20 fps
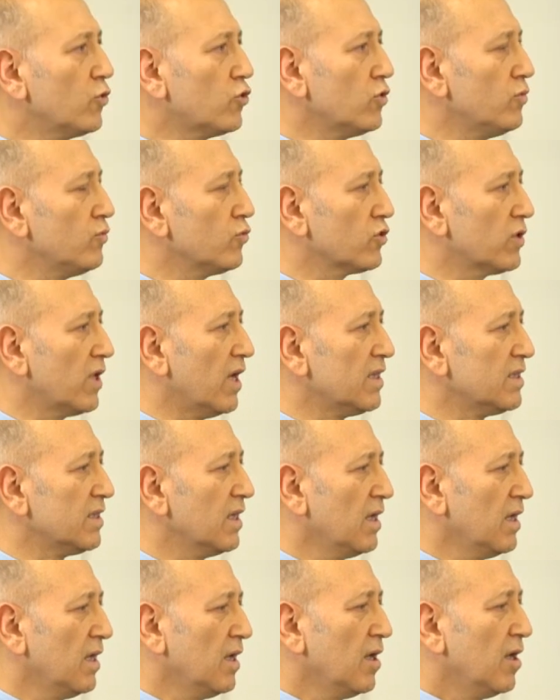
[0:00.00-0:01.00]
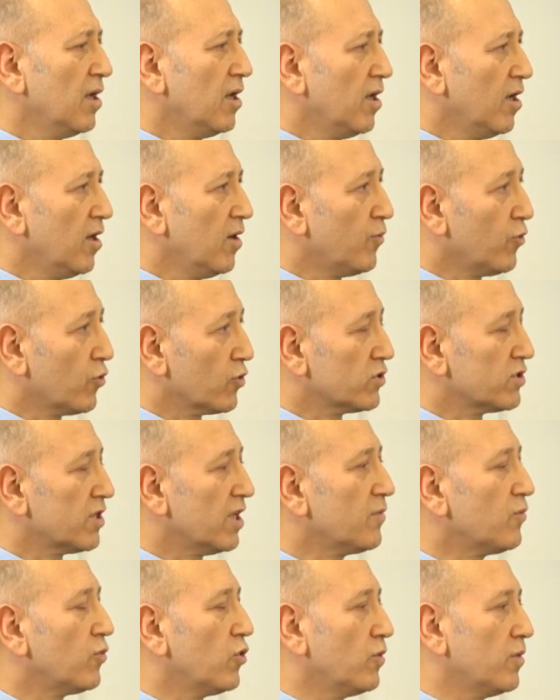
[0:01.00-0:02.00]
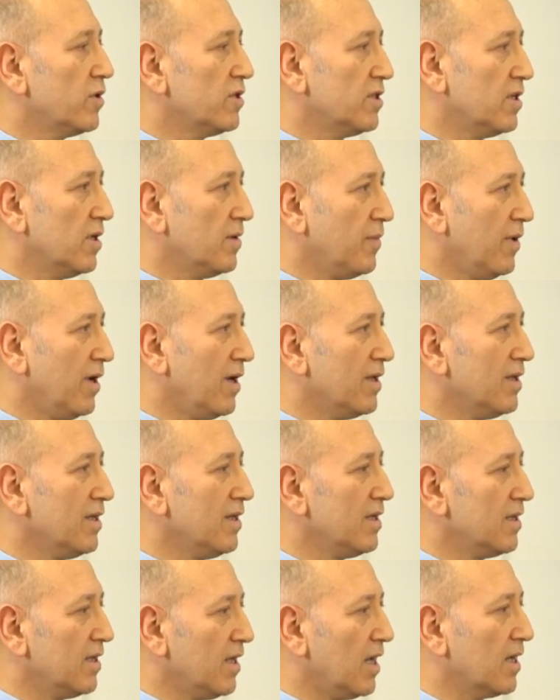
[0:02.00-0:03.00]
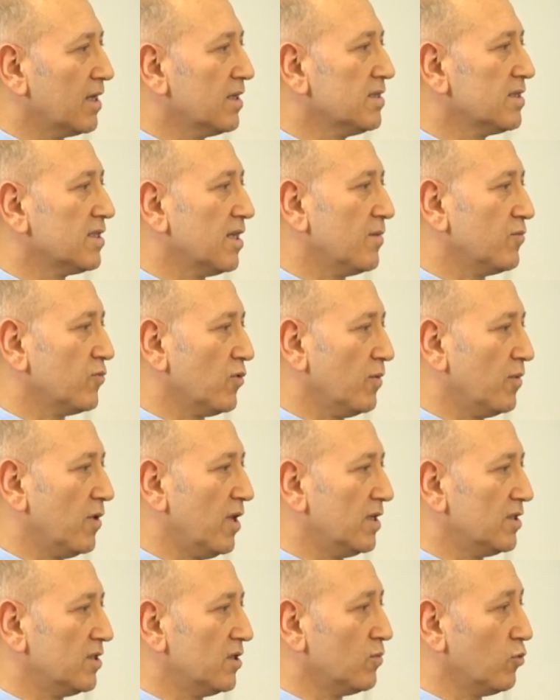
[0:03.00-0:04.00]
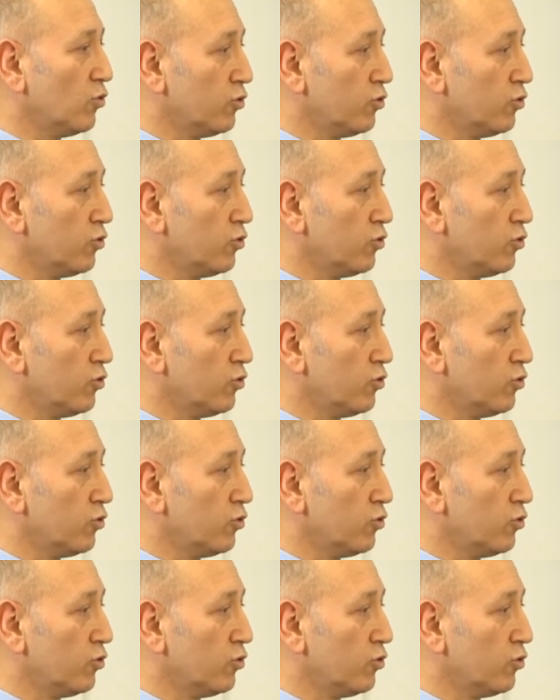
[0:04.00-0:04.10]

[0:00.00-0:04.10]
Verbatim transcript: bütün bunlar e, prostat büyümesine bağlı yaygın semptomlardır,